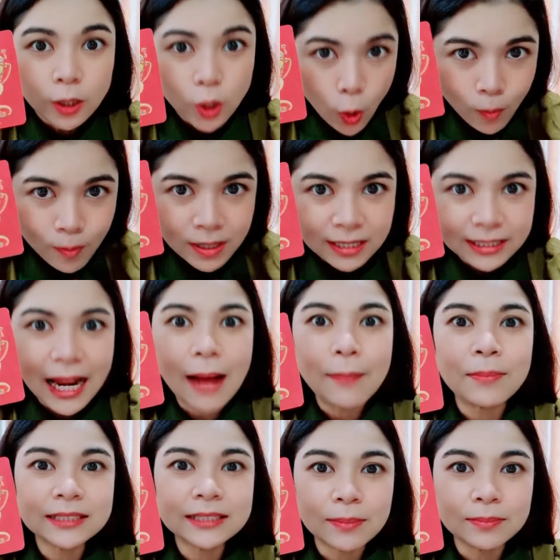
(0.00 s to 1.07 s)
ลงมือ
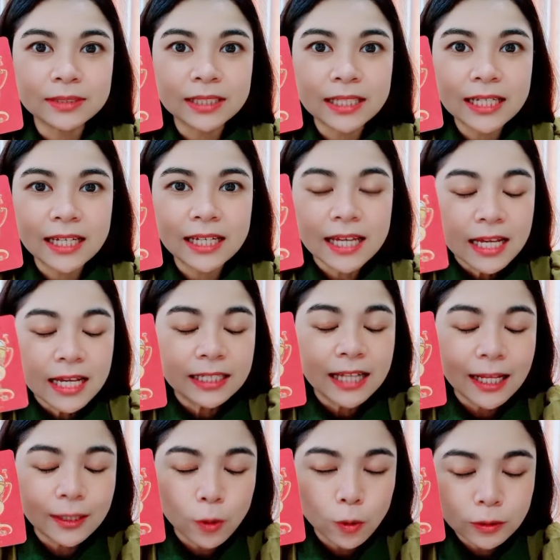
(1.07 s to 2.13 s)
ทำให้เต็มที่ใน
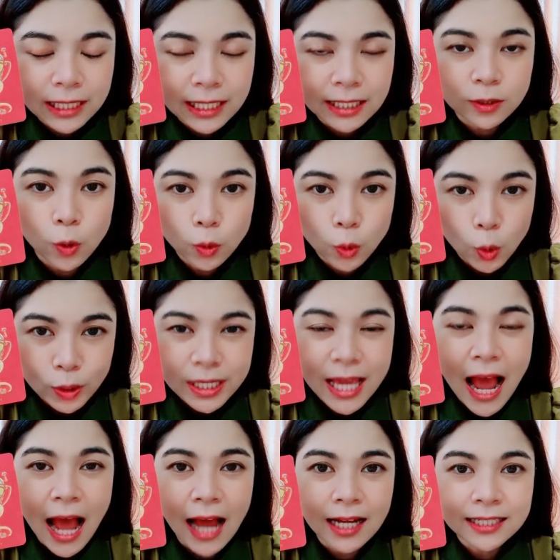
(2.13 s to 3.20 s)
ทุกสิ่งทุกๆอ
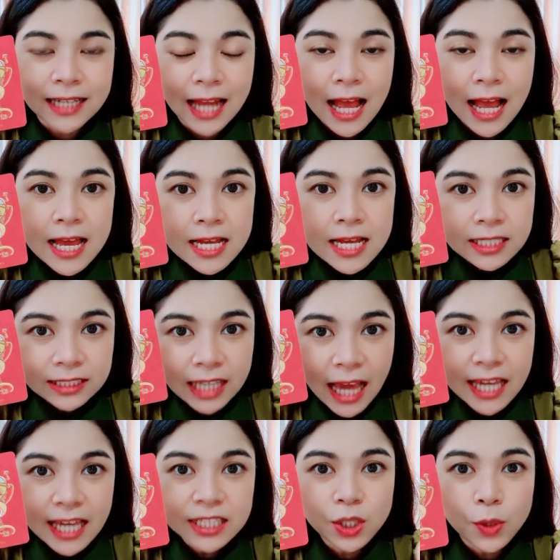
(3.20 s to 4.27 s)
ย่างนะ ใช้
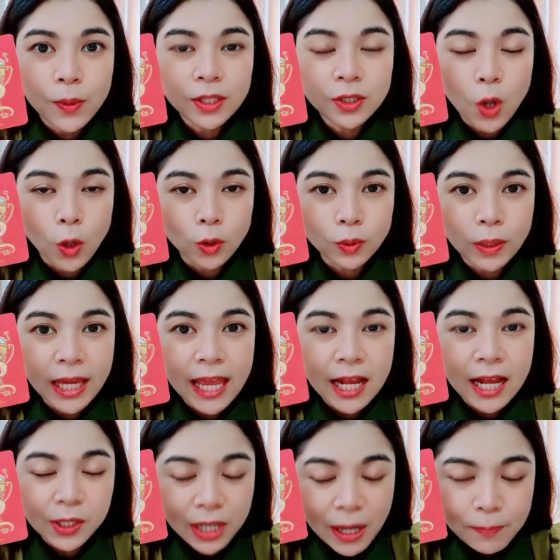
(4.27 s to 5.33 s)
ชีวิตของตัวเอง
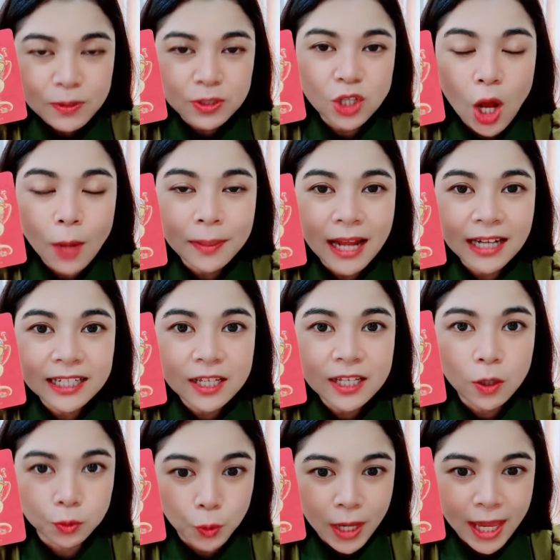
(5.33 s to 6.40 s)
รับผิดชอบหน้าที่
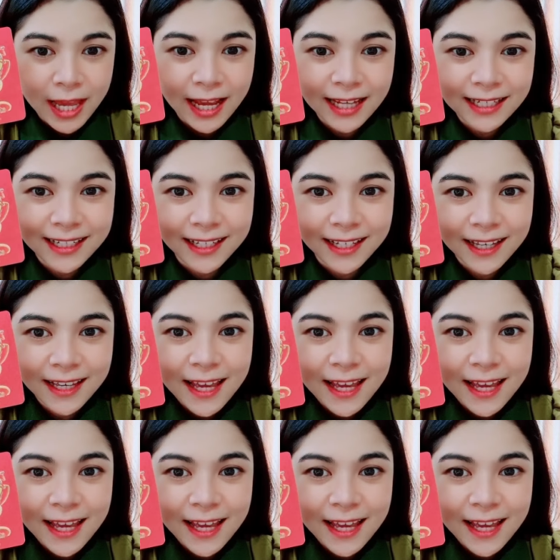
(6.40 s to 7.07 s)
ของตัวเองให้ดี